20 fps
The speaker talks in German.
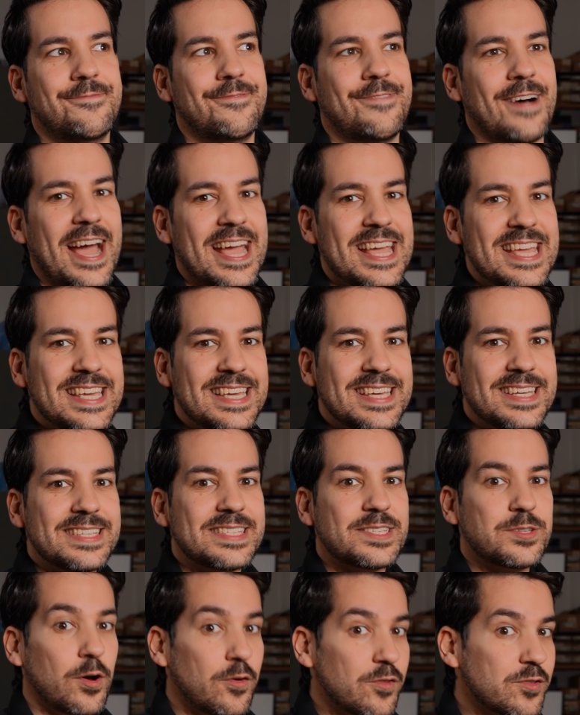weiche
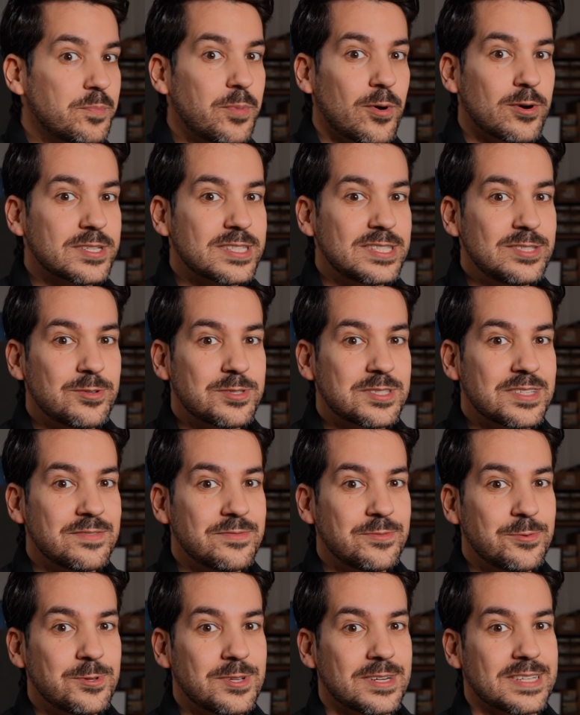Softboxen
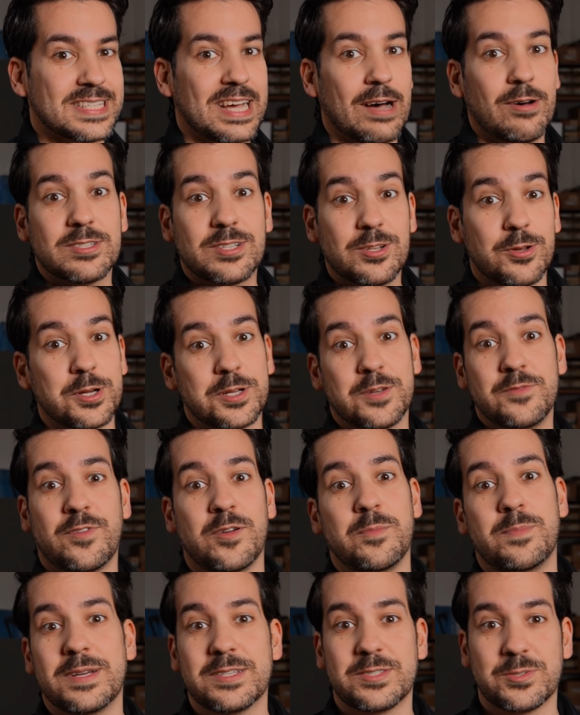nutzen würde, das Ausleuchten
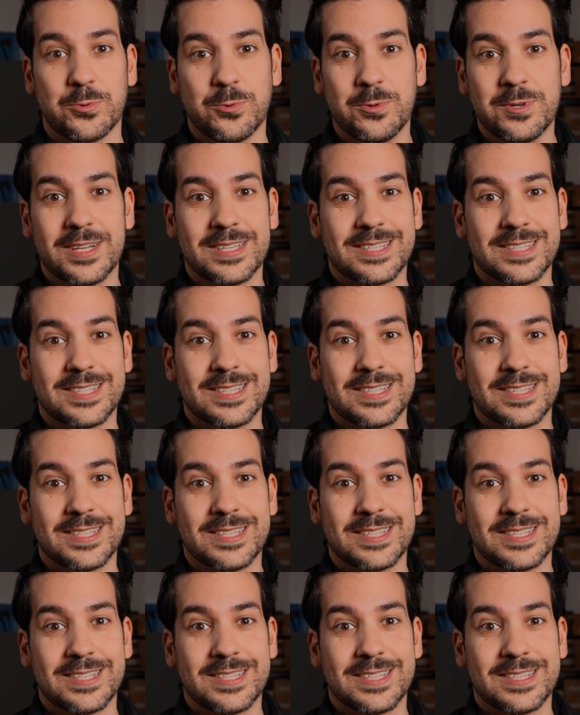von Personen,